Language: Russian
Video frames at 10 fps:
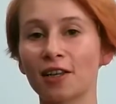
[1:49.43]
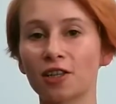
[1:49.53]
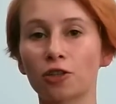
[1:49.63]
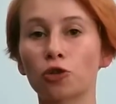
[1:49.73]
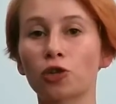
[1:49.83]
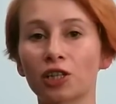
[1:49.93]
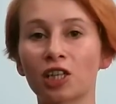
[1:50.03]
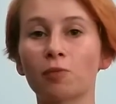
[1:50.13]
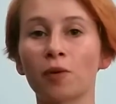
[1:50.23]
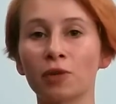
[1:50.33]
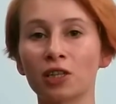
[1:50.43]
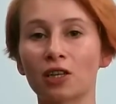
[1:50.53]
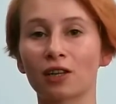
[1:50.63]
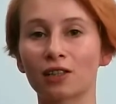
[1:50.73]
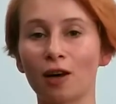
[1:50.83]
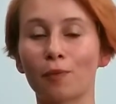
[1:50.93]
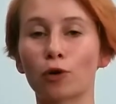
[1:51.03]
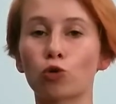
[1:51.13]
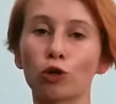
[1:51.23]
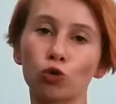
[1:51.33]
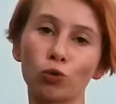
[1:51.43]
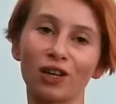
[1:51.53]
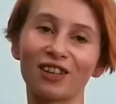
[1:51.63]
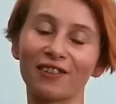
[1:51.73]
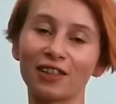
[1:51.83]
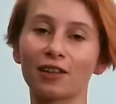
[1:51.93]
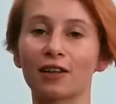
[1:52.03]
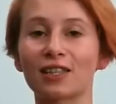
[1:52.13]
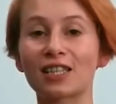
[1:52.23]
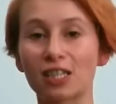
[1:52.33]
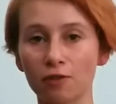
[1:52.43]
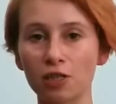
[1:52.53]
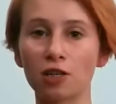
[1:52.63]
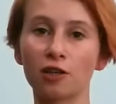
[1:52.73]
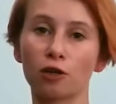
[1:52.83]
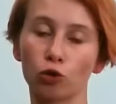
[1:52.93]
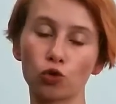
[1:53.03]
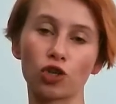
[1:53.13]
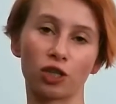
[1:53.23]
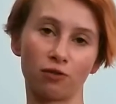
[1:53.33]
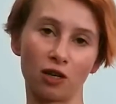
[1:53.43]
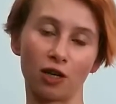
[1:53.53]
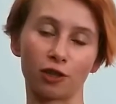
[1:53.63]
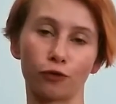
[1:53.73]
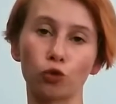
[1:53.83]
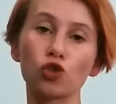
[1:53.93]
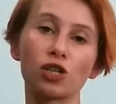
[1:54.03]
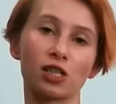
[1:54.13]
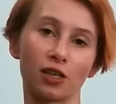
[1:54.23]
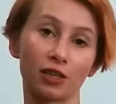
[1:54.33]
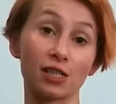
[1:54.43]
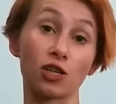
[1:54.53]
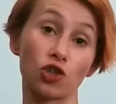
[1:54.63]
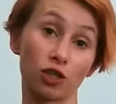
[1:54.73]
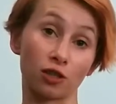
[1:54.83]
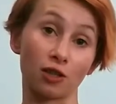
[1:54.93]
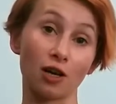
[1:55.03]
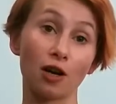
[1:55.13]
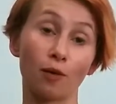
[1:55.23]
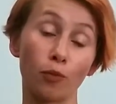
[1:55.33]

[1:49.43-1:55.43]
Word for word: Кстати, это тот редкий момент, когда прокуратура говорила действительно лучше адвокатов, лучше стороны защиты.